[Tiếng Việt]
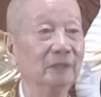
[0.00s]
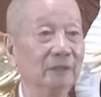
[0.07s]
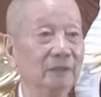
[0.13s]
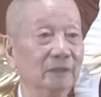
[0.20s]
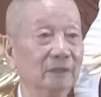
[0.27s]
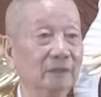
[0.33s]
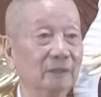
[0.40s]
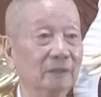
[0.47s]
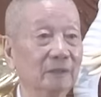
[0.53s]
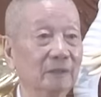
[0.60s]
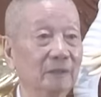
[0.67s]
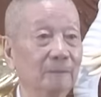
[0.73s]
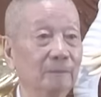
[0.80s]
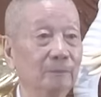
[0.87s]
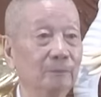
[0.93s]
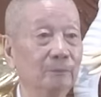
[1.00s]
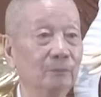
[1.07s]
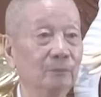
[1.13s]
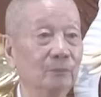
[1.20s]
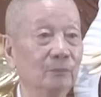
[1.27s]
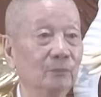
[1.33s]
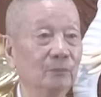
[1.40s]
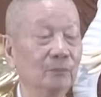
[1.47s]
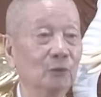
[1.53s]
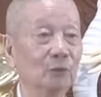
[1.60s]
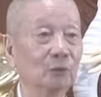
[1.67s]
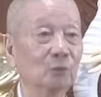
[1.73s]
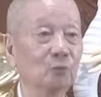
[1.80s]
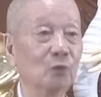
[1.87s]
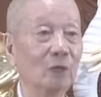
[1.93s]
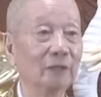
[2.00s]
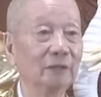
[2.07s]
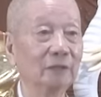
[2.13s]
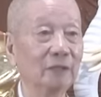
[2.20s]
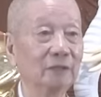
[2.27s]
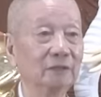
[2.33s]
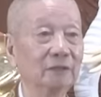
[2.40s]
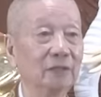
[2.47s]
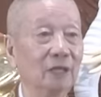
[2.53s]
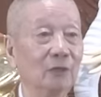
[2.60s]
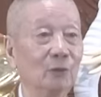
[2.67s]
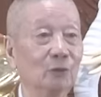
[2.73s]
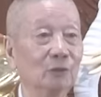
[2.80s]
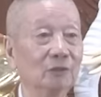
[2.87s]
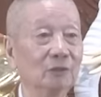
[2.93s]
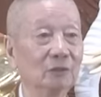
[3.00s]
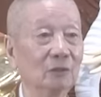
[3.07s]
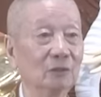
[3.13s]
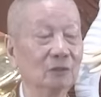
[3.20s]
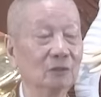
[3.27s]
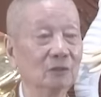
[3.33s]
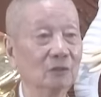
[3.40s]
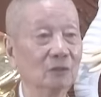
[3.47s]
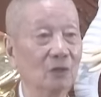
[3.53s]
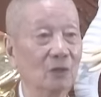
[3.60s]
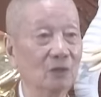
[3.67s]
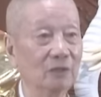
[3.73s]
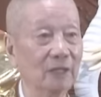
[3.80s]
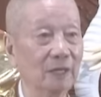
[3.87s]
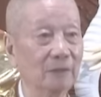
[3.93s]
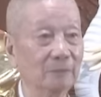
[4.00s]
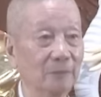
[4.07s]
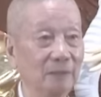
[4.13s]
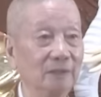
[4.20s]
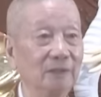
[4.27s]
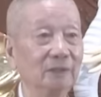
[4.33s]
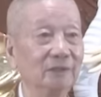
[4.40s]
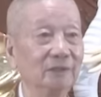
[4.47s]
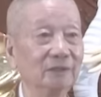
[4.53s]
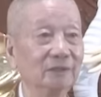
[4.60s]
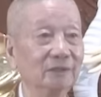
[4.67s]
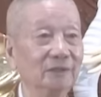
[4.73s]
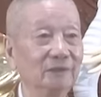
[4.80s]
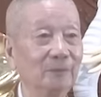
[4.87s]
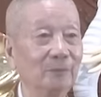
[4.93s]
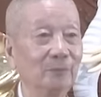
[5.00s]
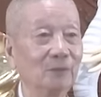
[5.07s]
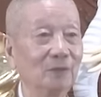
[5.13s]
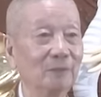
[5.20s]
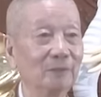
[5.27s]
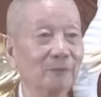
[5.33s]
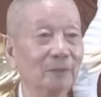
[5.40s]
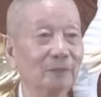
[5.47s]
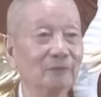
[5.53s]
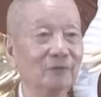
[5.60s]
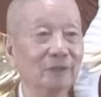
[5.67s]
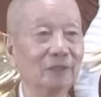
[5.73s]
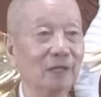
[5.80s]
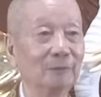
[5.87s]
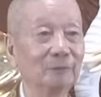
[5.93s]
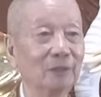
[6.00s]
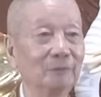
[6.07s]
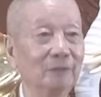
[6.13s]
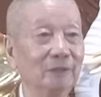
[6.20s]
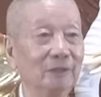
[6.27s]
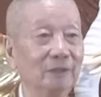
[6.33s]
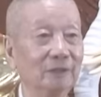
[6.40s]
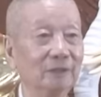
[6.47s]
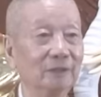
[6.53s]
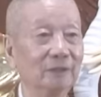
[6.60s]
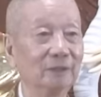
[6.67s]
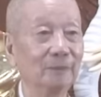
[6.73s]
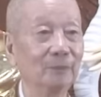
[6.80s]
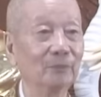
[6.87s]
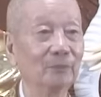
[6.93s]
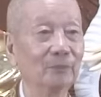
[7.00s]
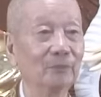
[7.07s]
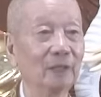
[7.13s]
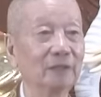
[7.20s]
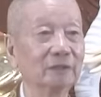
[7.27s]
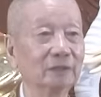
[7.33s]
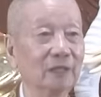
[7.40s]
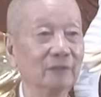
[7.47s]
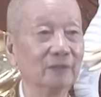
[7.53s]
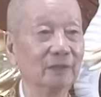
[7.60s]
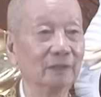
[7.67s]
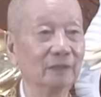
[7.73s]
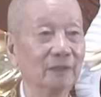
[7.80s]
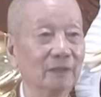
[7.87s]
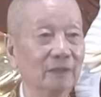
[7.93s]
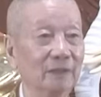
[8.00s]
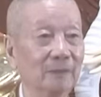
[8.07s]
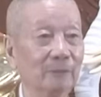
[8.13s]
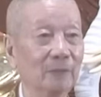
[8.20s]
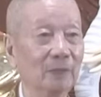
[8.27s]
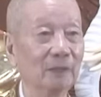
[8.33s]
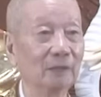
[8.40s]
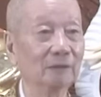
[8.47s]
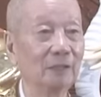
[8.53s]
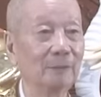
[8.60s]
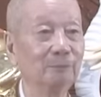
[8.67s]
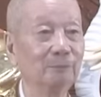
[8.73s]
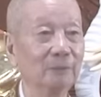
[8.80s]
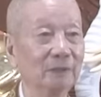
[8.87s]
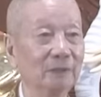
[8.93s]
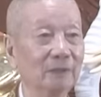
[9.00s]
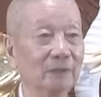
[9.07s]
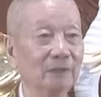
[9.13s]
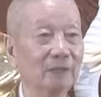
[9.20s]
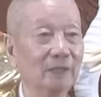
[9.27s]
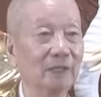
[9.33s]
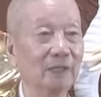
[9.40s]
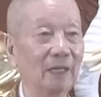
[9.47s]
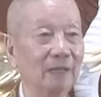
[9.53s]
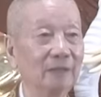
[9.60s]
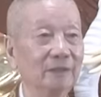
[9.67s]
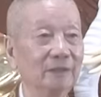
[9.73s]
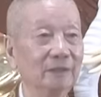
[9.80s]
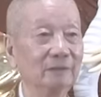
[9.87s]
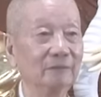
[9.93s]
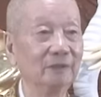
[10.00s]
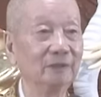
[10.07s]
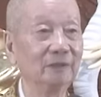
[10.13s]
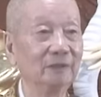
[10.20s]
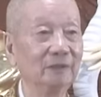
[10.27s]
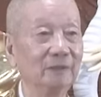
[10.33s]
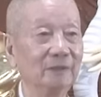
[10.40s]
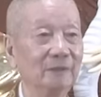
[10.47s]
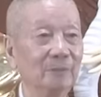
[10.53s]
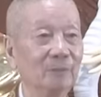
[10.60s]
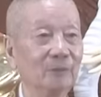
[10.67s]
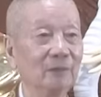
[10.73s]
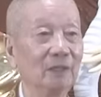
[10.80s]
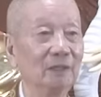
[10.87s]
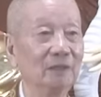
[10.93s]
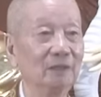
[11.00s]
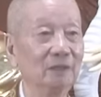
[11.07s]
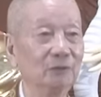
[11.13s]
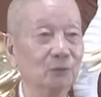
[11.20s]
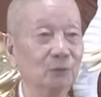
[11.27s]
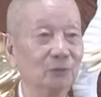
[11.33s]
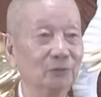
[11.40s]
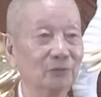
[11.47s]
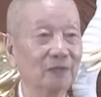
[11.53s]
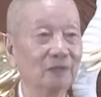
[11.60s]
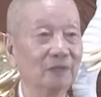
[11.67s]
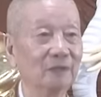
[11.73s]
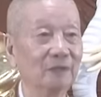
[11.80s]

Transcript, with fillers: yên dù trong hoàn cảnh xã hội nó có khó khăn mấy đi nữa đó nhưng mà mình vẫn cảm thấy bình yên được tại sao vậy là cái tâm mình nó đã gắn liền với thế giới của phật